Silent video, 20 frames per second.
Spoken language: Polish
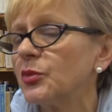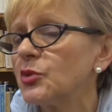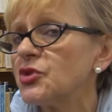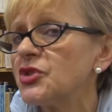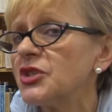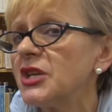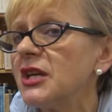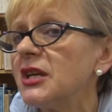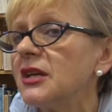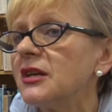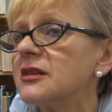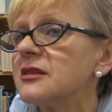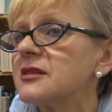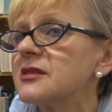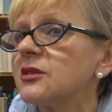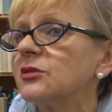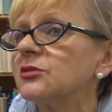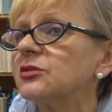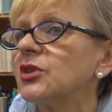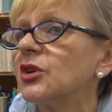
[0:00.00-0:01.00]
Później
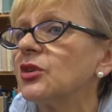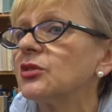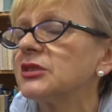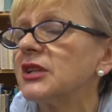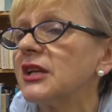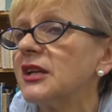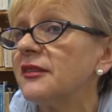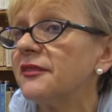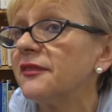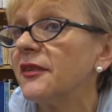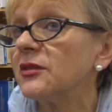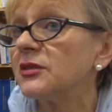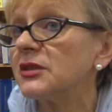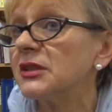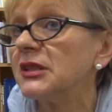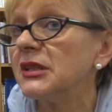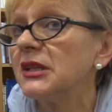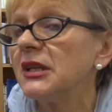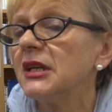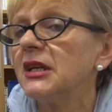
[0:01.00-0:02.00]
są to
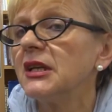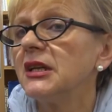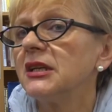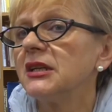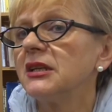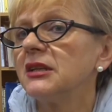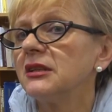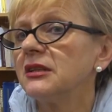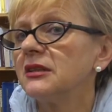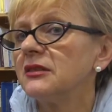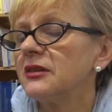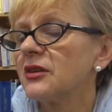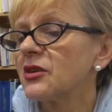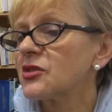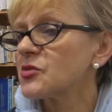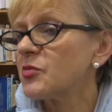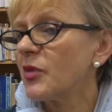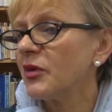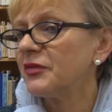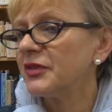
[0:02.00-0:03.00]
telefony,
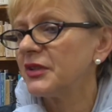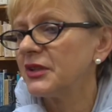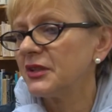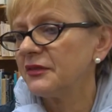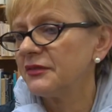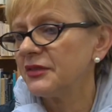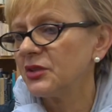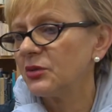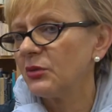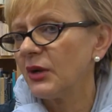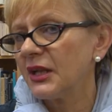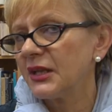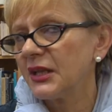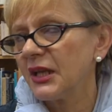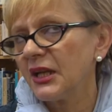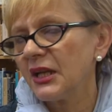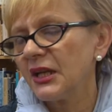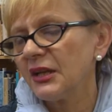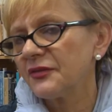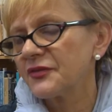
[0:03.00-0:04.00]
rozmowy
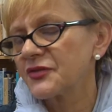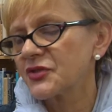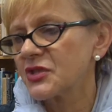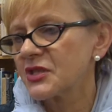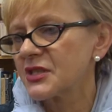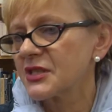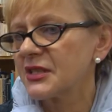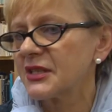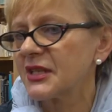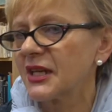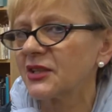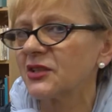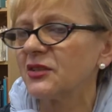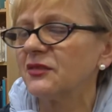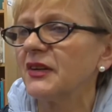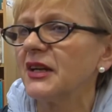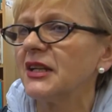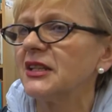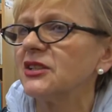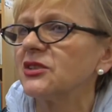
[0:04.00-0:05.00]
indywidualne, ale wszyscy
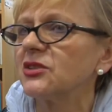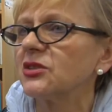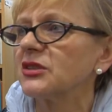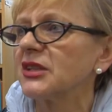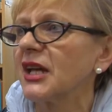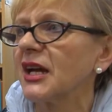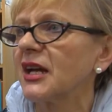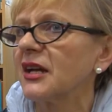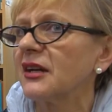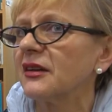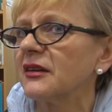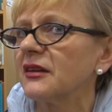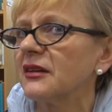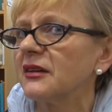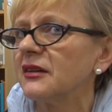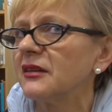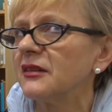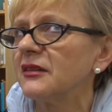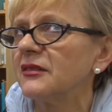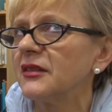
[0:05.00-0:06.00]
traktowali to tak,
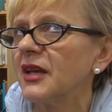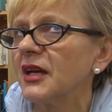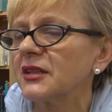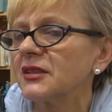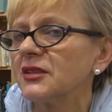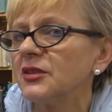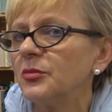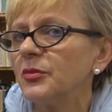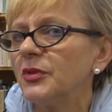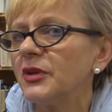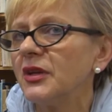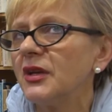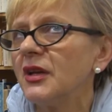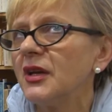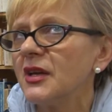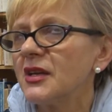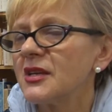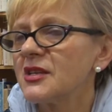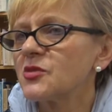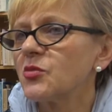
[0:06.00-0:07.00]
jak gdyby
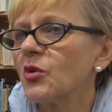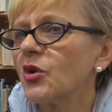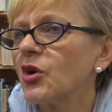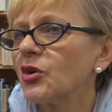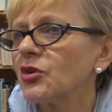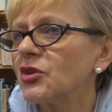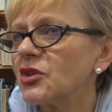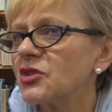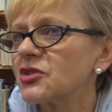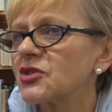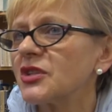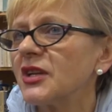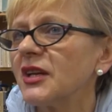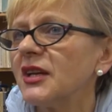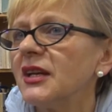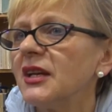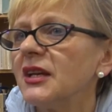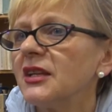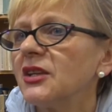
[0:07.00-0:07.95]
zło konieczne.